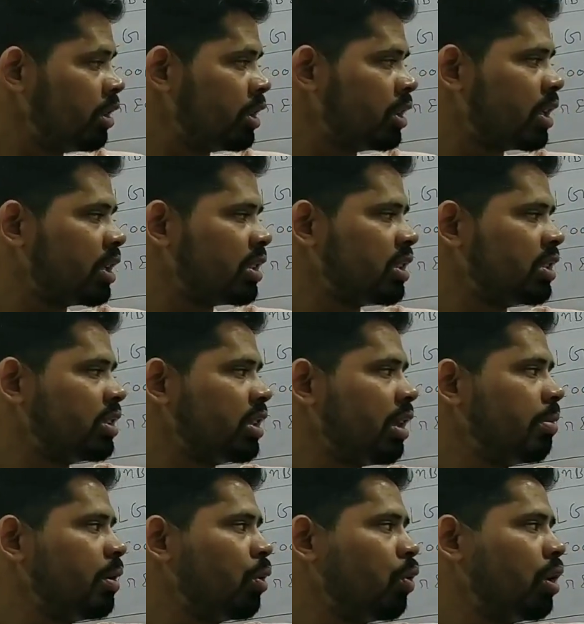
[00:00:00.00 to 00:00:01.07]
इसी तरह से
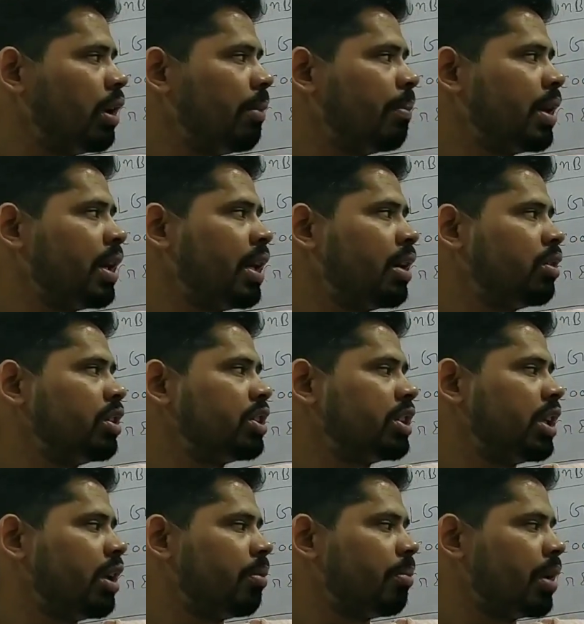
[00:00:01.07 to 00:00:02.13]
जितने भी होल नंबर है और
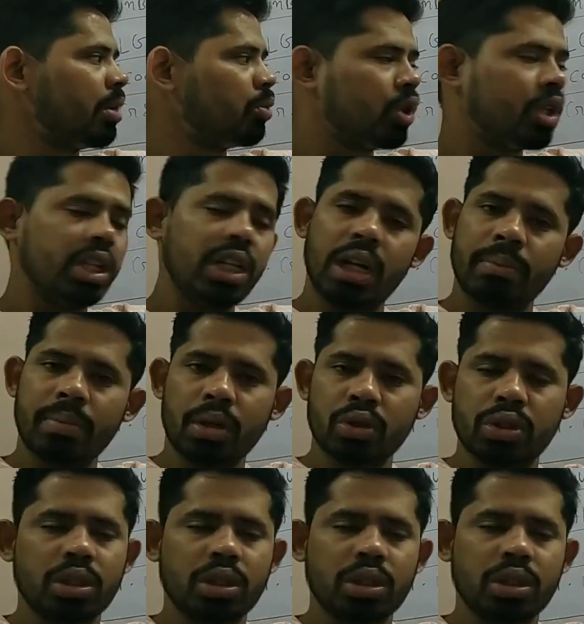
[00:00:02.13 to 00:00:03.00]
नेचुरल नंबर है वो रियल नंबर